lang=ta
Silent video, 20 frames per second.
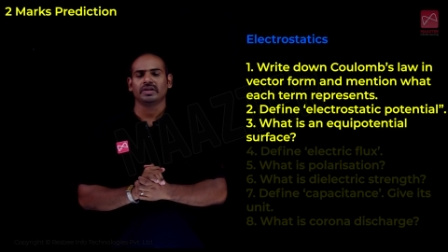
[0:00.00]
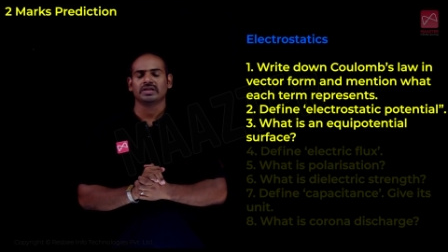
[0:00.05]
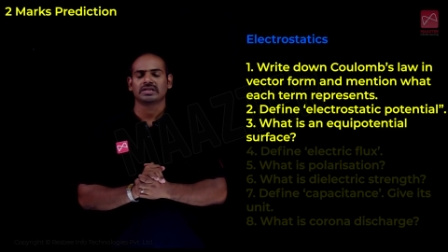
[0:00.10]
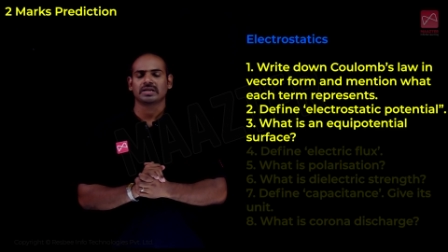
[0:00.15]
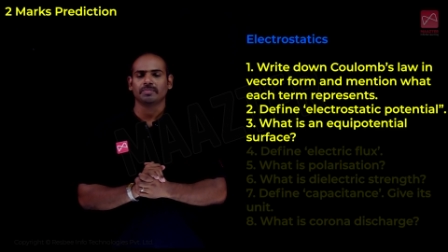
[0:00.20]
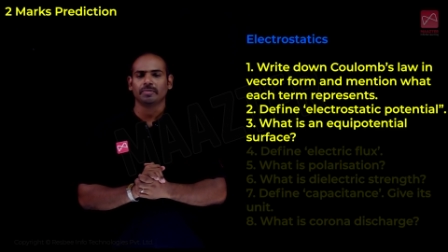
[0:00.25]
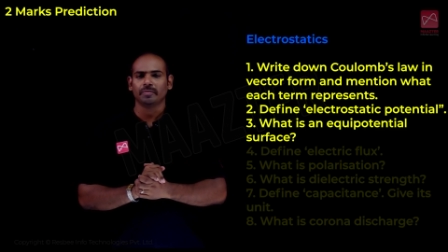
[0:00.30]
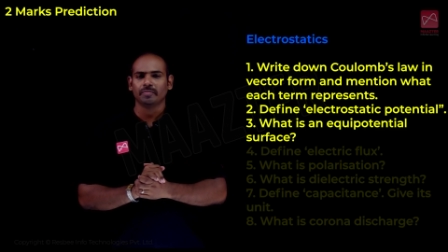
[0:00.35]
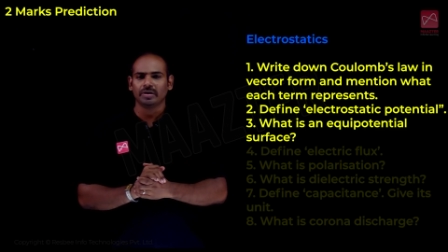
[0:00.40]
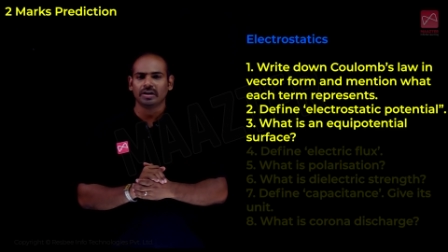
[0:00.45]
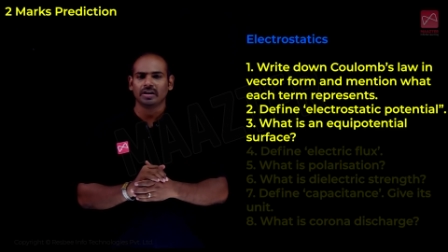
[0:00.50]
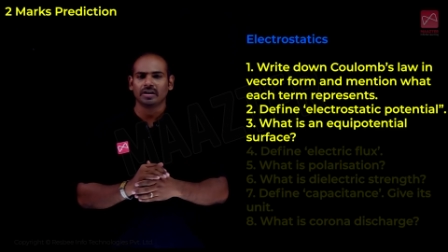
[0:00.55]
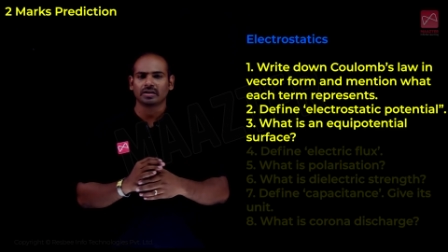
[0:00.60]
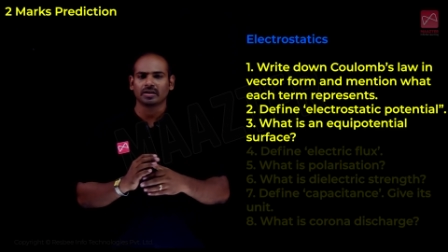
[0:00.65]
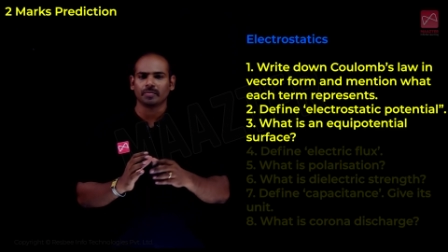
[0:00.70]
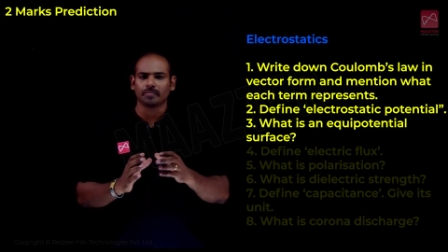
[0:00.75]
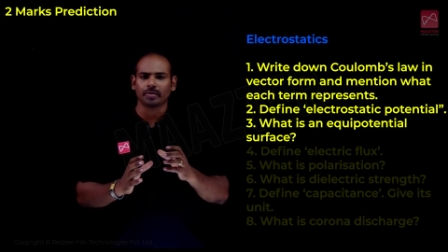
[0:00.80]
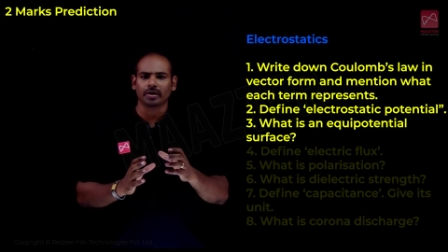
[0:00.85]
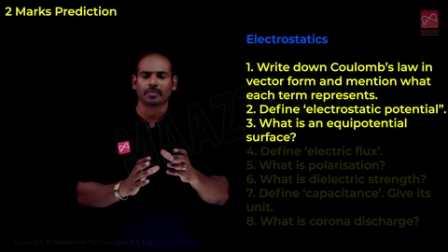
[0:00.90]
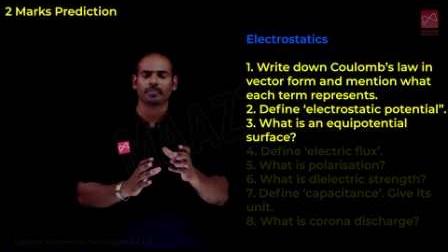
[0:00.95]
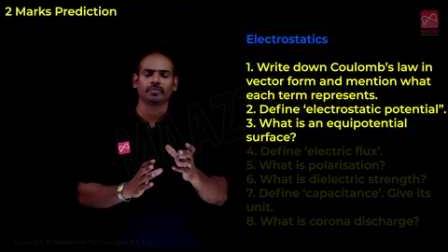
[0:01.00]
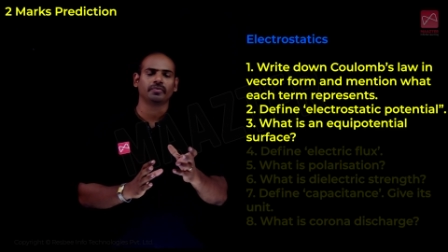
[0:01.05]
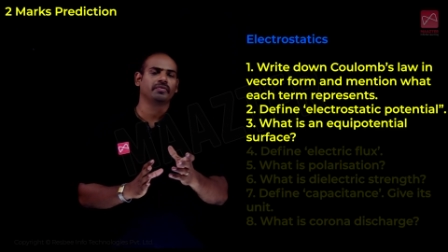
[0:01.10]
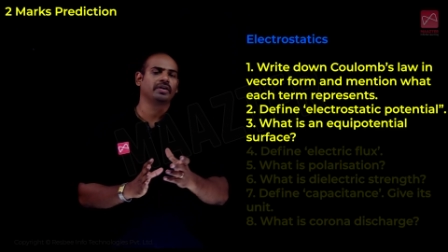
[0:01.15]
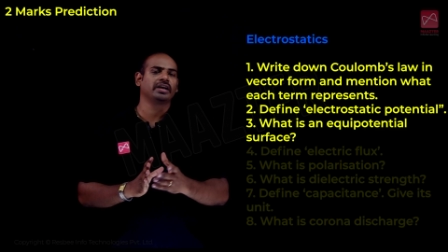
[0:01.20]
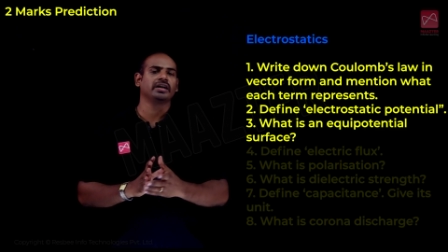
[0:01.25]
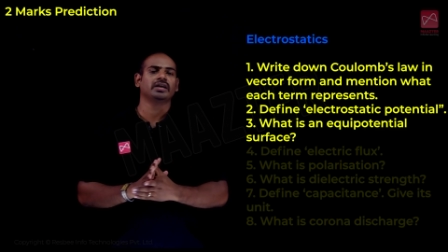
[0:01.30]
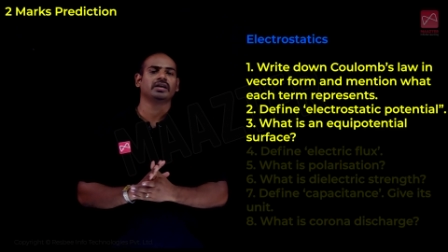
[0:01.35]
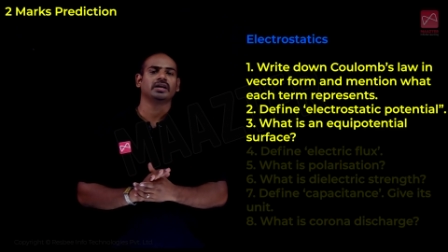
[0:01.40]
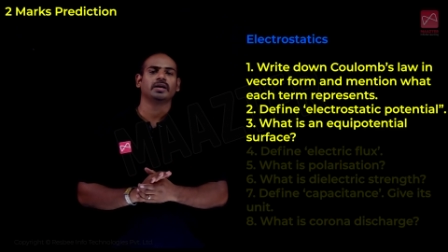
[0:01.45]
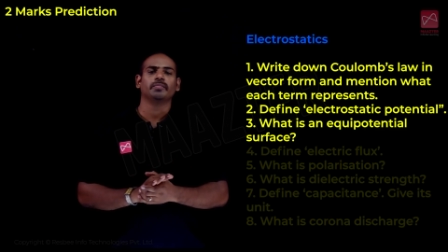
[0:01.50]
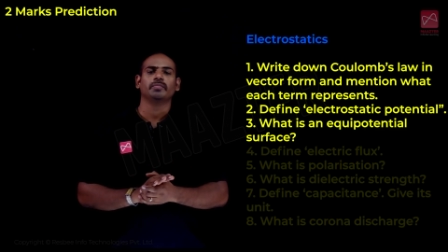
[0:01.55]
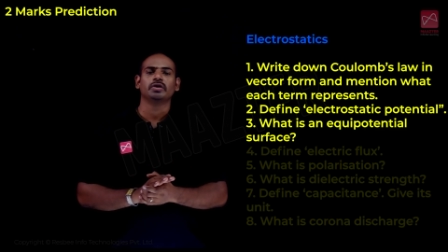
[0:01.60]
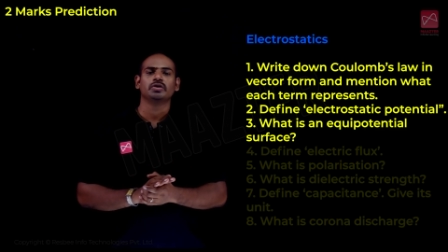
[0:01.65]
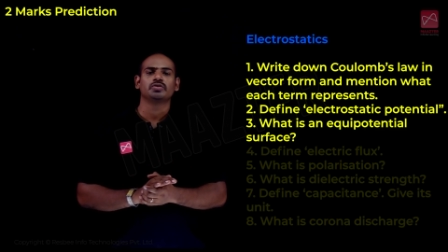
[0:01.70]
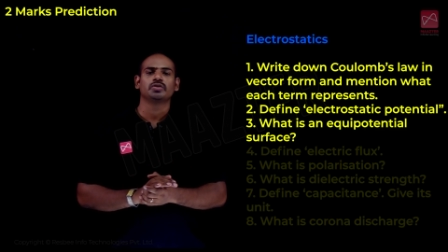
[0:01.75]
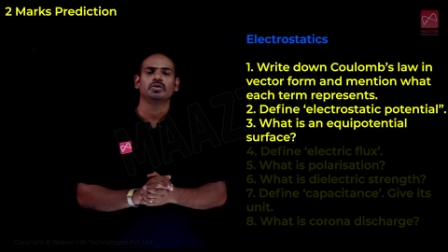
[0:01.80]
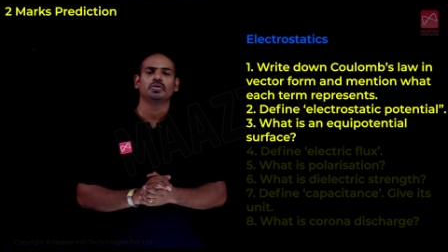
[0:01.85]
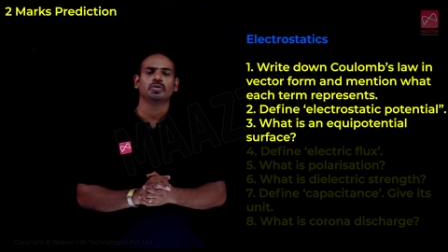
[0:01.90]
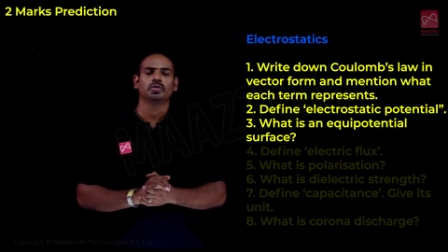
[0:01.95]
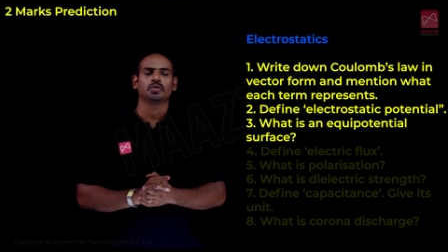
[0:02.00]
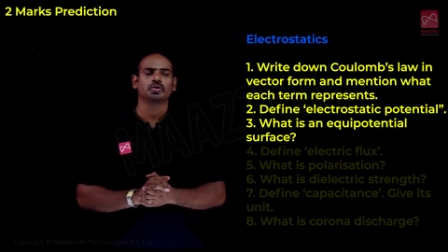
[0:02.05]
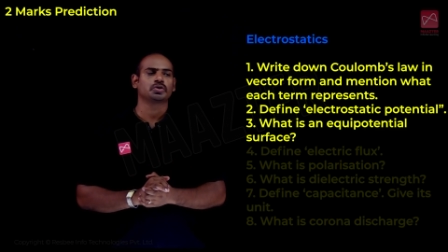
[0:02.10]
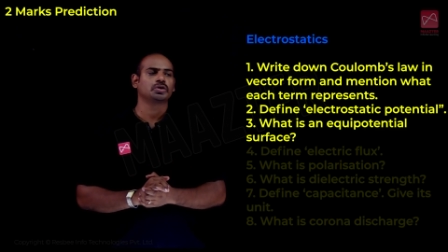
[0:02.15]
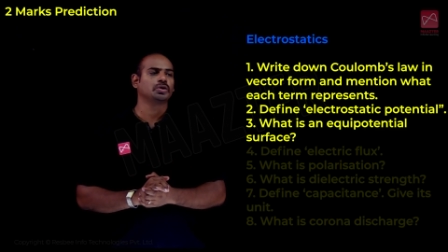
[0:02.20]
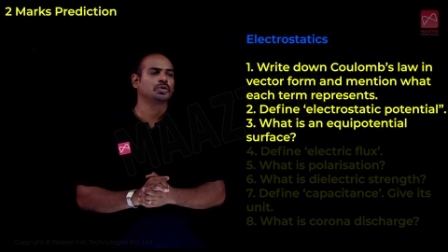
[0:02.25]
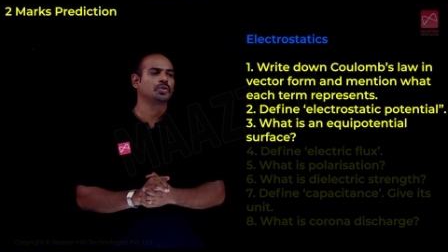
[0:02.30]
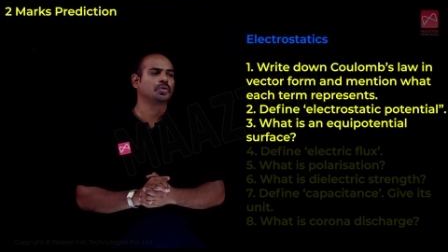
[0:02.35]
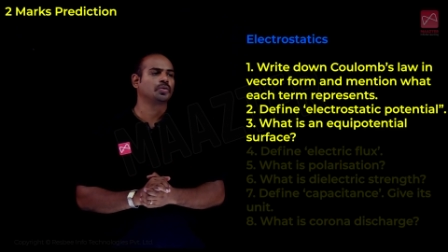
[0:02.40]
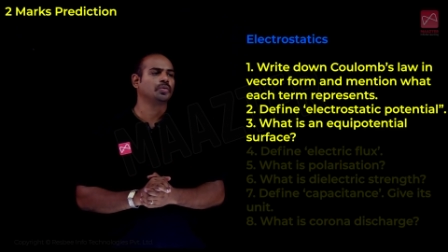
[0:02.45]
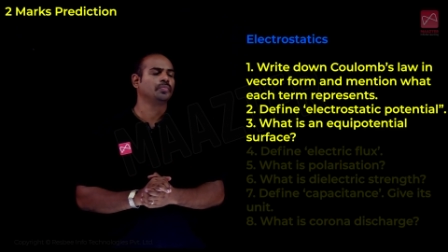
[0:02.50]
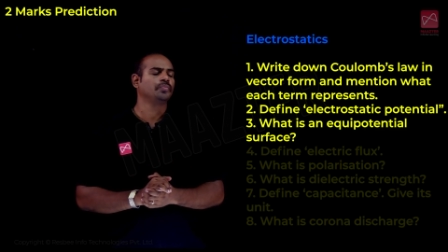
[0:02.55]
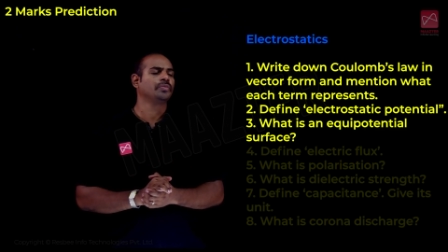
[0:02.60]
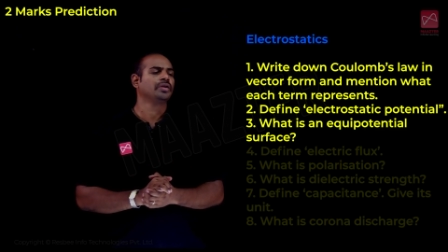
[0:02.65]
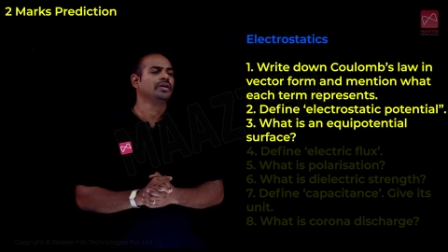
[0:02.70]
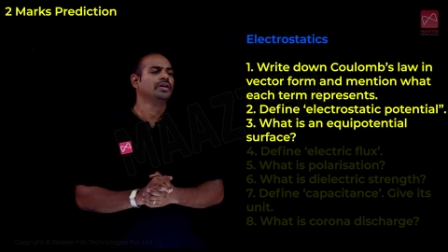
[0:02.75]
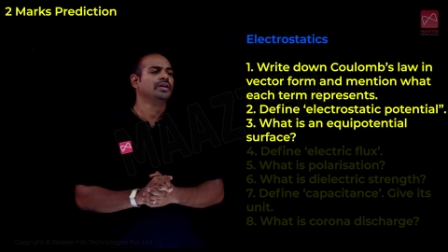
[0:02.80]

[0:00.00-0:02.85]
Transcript: சம மின்னழுத்த பரப்பு வரையிறு அப்படின்னு சொல்லி ஒரு கொஷின் இருக்கும்